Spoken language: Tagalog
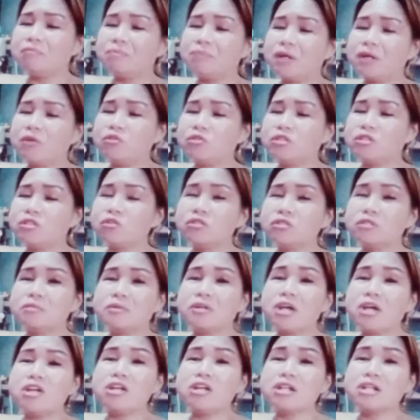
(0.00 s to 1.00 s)
Katulad nitong
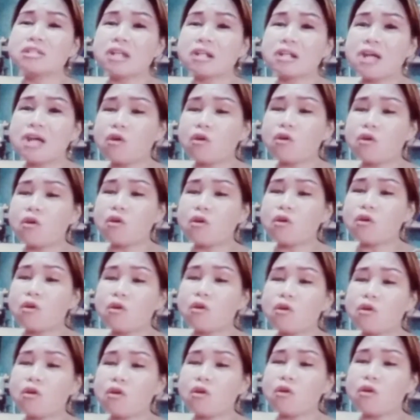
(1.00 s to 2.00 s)
ano, Burmas
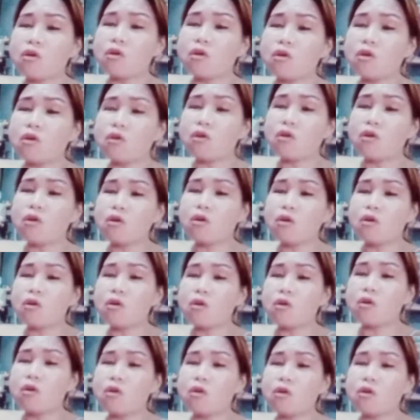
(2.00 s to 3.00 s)
channel.
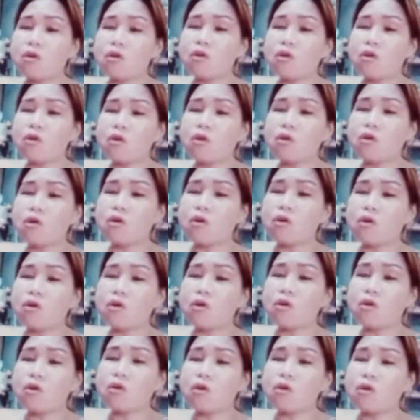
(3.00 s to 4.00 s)
Ayan, so,
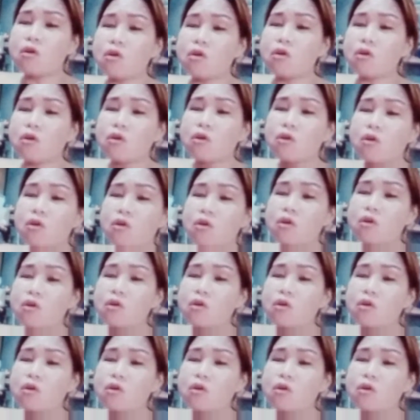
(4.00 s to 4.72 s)
gamitin